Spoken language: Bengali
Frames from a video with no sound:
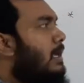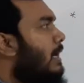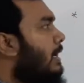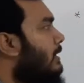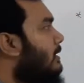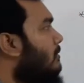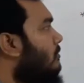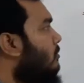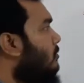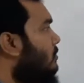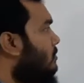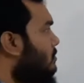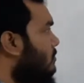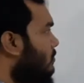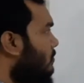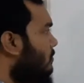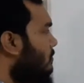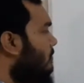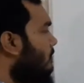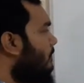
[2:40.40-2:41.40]
একটা
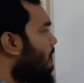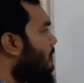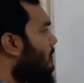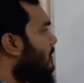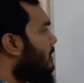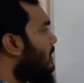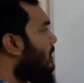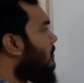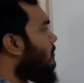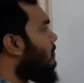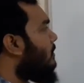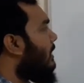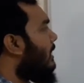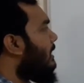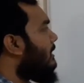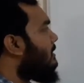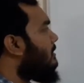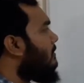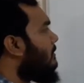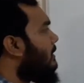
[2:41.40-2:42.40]
বস্তু ইউ
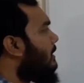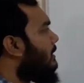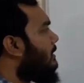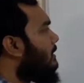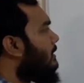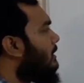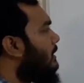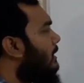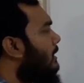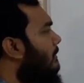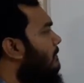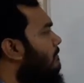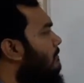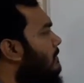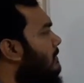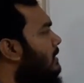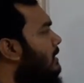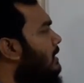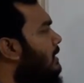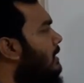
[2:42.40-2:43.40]
আদি বেগ নিয়ে
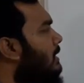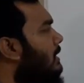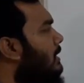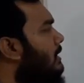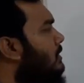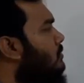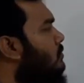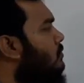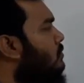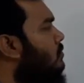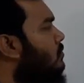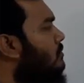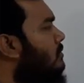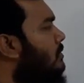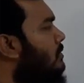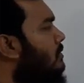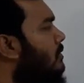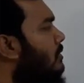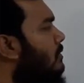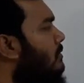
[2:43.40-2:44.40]
এ সুষম
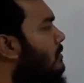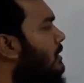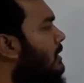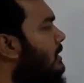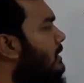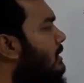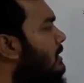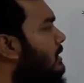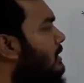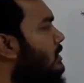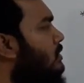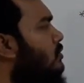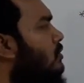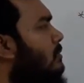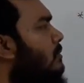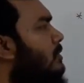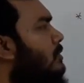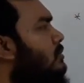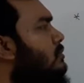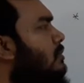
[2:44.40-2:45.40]
তরণে টি
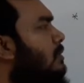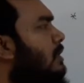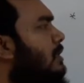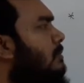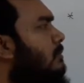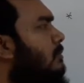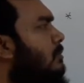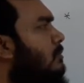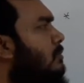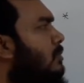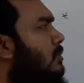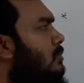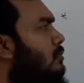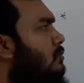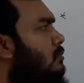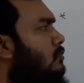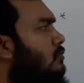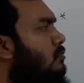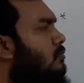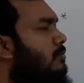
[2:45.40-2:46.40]
সময় চলার পর
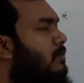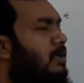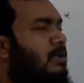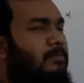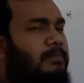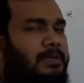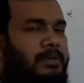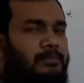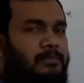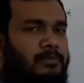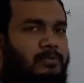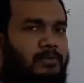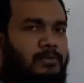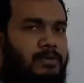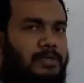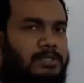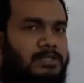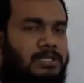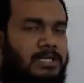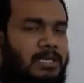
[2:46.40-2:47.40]
কতটুকু বেগ প্রাপ্ত
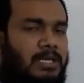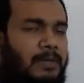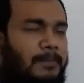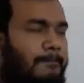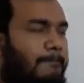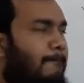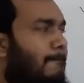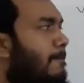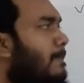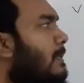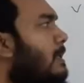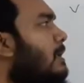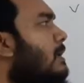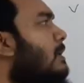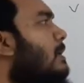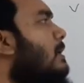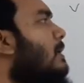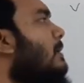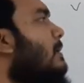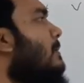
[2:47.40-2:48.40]
হয়েছে
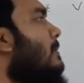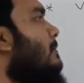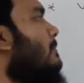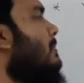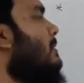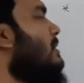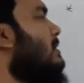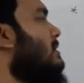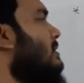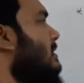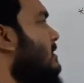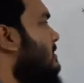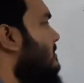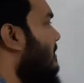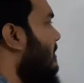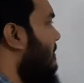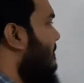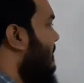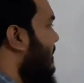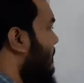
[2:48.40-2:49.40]
ভি শেষ
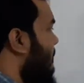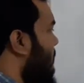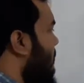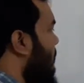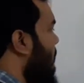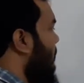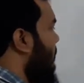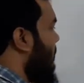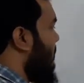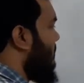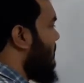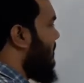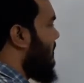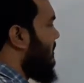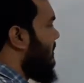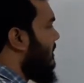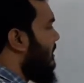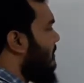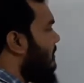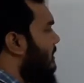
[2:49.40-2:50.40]
বেগ প্রাপ্ত হয়েছে
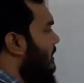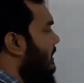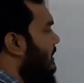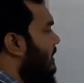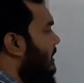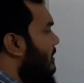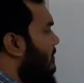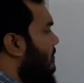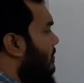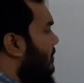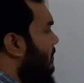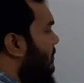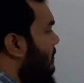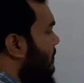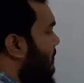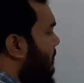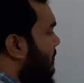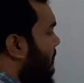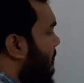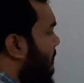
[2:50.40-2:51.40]
তাহলে এখানে বলো
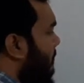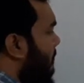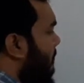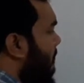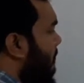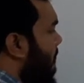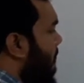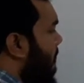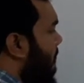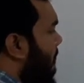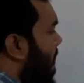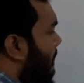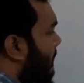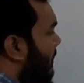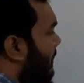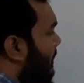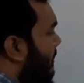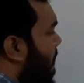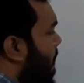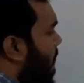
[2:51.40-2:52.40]

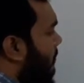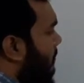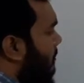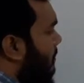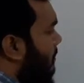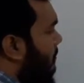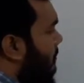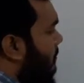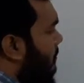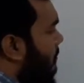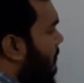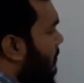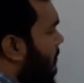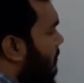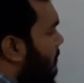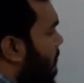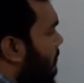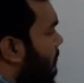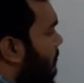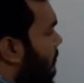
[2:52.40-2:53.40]
বেগের পরিবর্তন
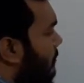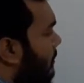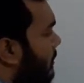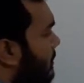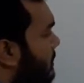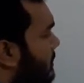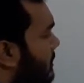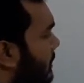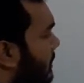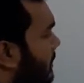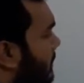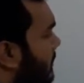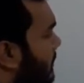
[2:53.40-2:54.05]
কতটুকু হয়েছে